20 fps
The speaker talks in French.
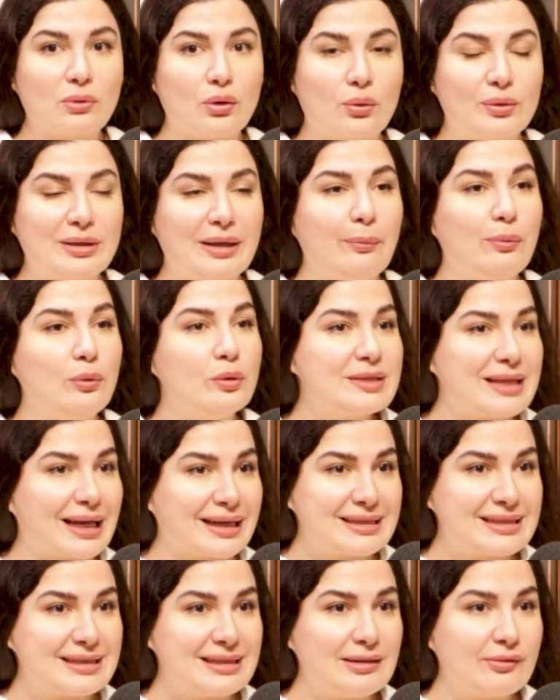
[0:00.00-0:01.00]
on est plus
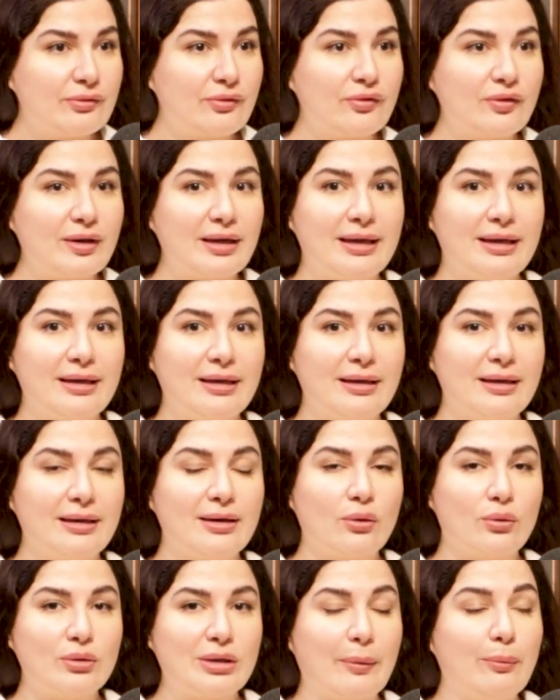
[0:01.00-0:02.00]
actif
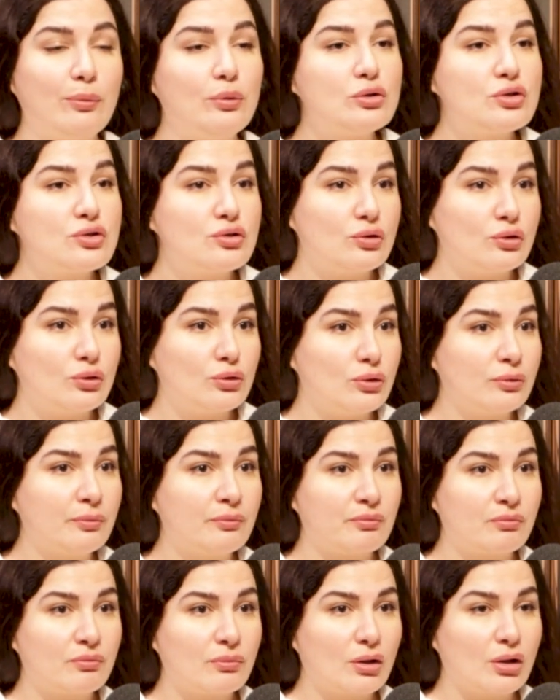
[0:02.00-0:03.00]
et on a plus de...
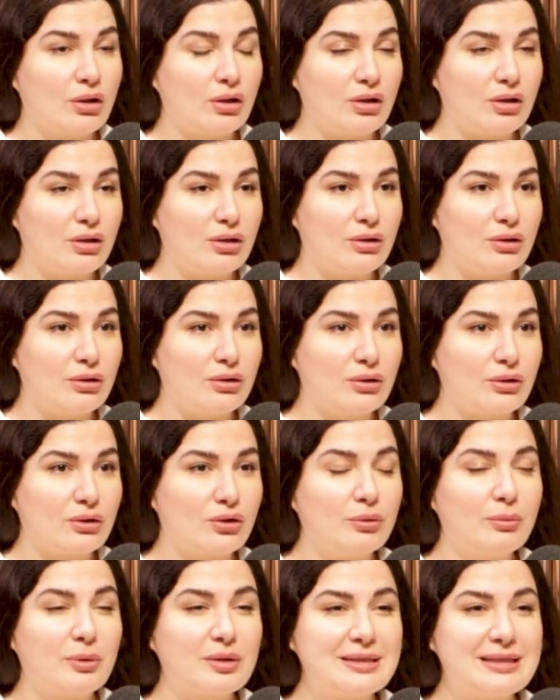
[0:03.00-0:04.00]

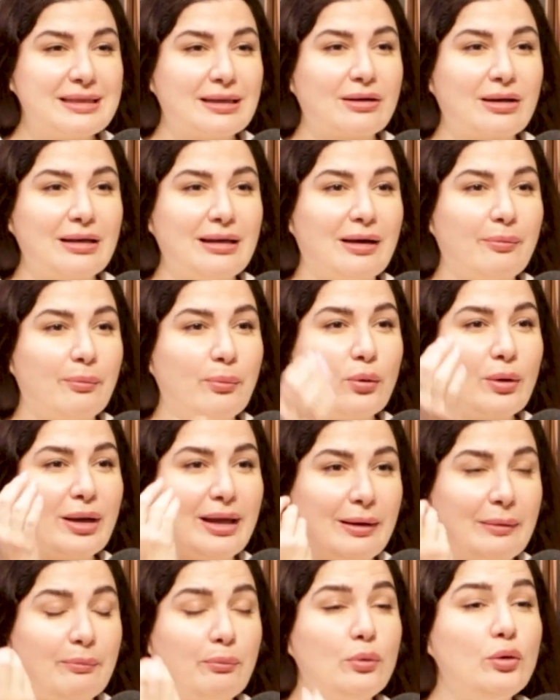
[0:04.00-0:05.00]
comment dire La peau
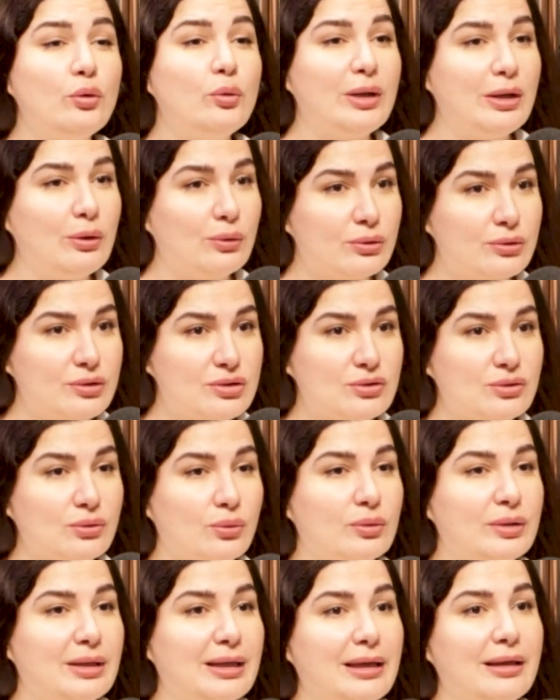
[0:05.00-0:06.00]
est plus huileuse,
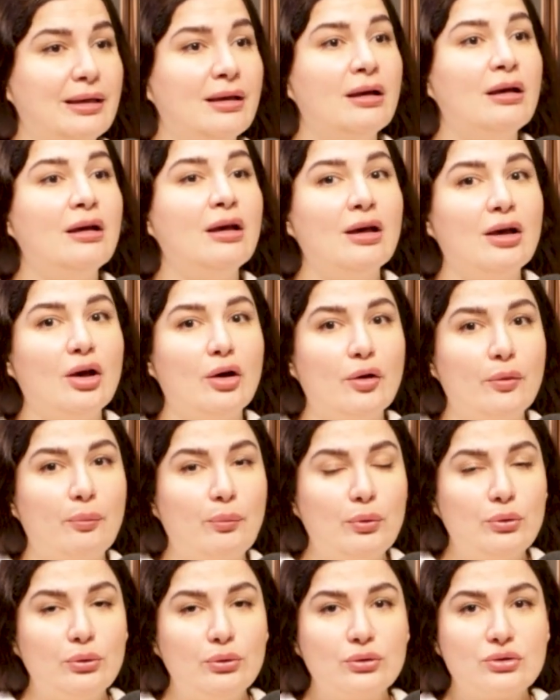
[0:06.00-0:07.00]
on est
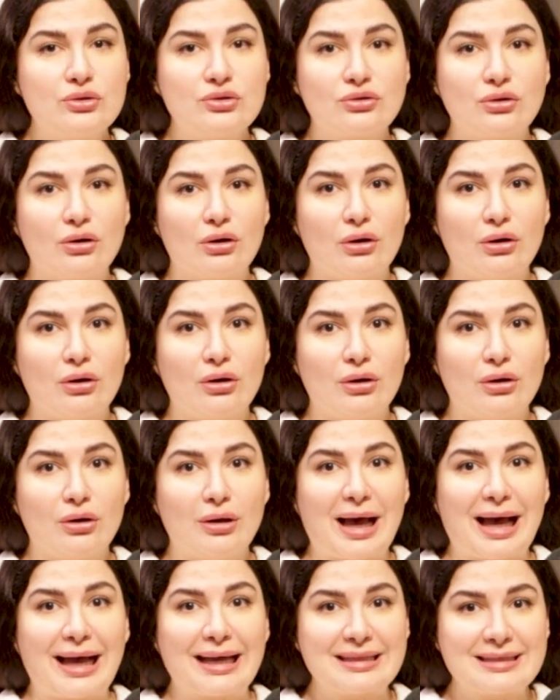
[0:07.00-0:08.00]
plus
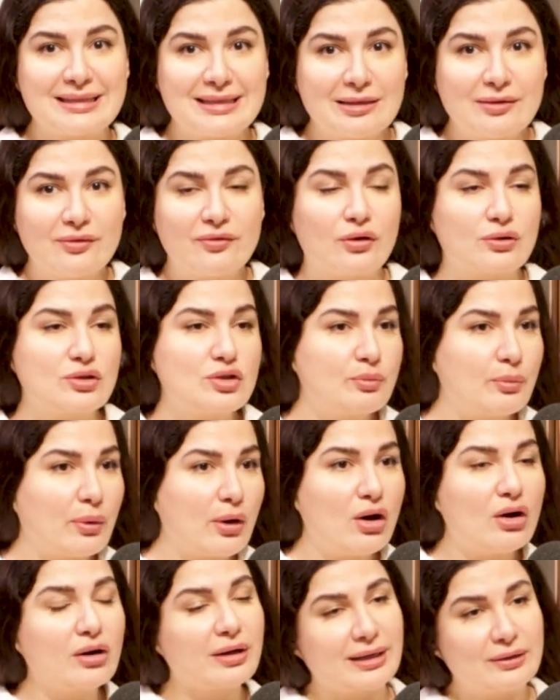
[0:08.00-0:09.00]
active au
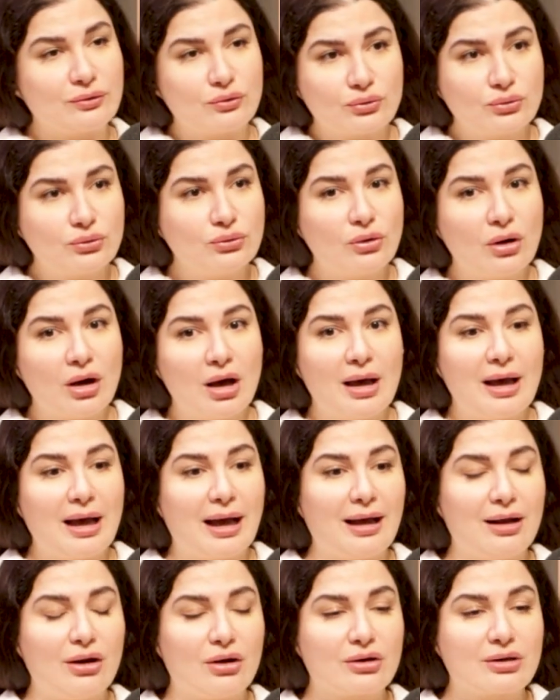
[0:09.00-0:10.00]
sport et tout.
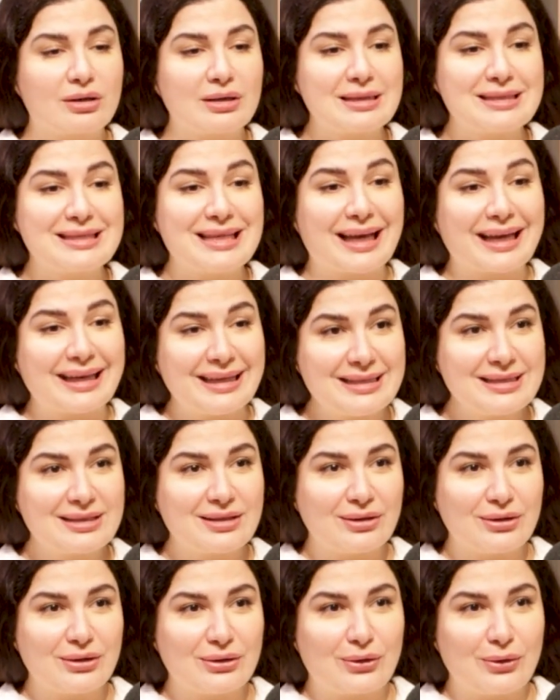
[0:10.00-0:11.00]
Alors, ça
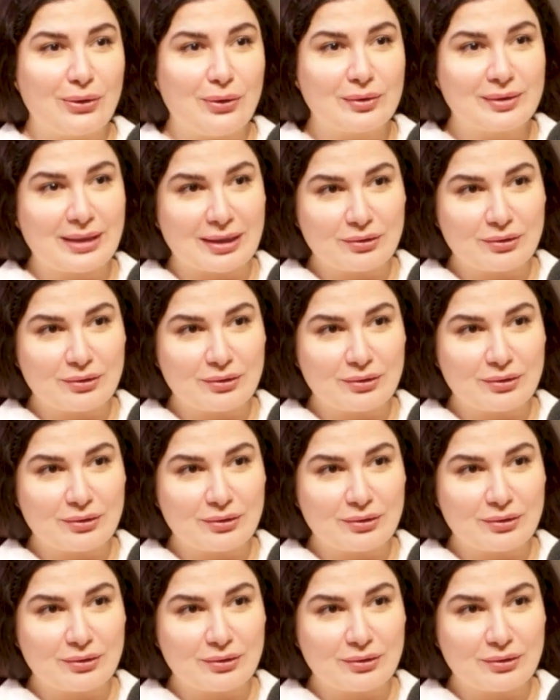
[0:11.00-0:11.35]
risque que le